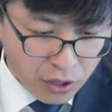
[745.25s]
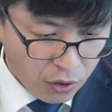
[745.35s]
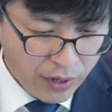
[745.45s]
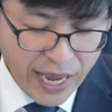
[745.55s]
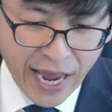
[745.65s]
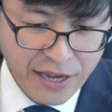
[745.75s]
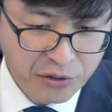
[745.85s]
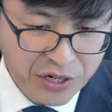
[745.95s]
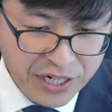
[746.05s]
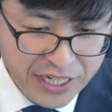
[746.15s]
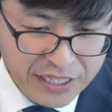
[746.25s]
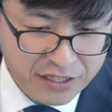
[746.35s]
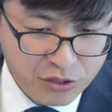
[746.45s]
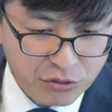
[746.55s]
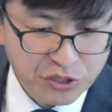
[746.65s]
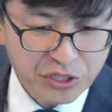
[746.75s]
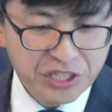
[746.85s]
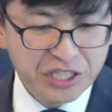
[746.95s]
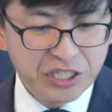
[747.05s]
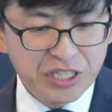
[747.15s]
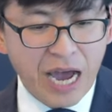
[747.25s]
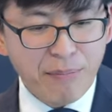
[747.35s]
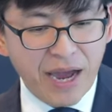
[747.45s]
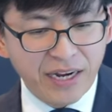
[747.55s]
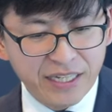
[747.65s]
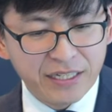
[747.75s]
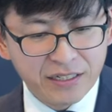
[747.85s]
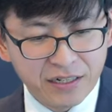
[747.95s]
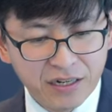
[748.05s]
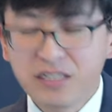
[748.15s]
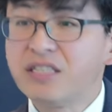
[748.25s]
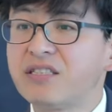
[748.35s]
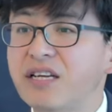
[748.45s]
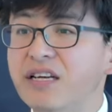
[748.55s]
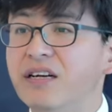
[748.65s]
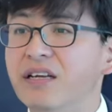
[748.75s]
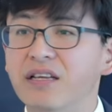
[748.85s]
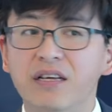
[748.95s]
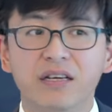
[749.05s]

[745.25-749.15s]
后来还有个例子，就是以亚玛利和以色列人，